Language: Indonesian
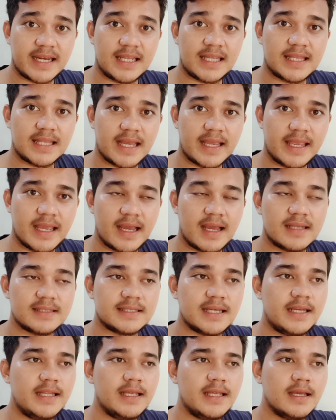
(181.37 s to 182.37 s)
kita ya.
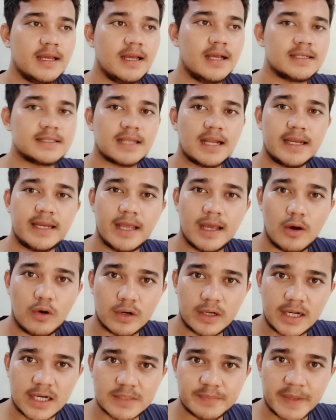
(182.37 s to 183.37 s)
Jadi setelah dia
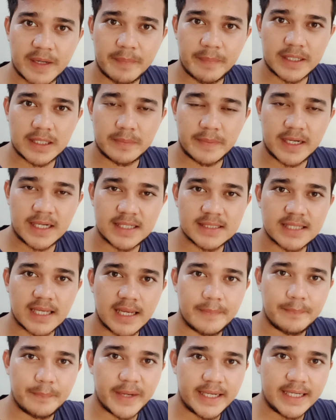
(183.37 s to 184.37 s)
order spare part kepada
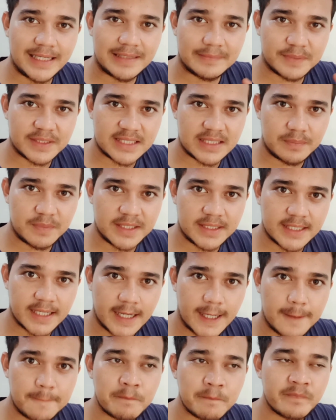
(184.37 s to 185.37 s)
saya pending
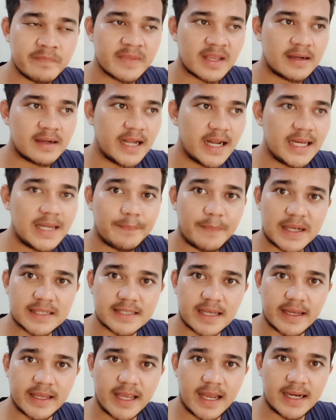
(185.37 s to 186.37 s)
PCB-nya dan
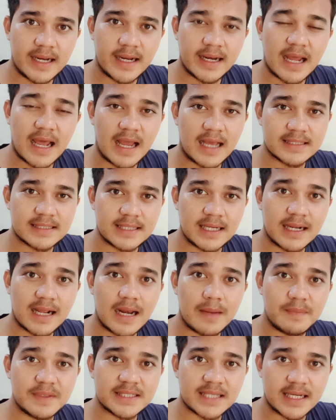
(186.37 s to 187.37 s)
dipasangnya dan alhasil
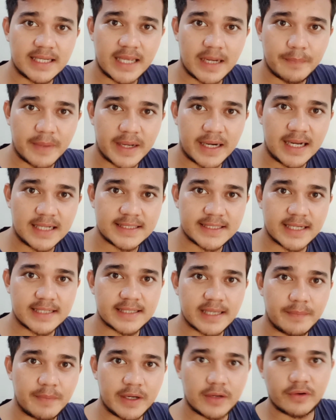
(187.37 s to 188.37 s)
kalian bisa lihat pada chat
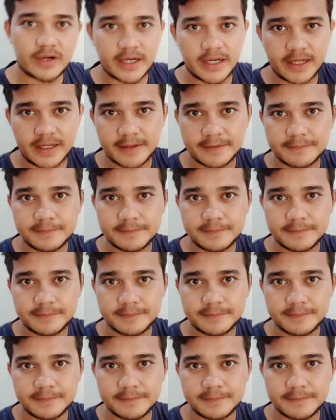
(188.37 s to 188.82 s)
saya berikut ini.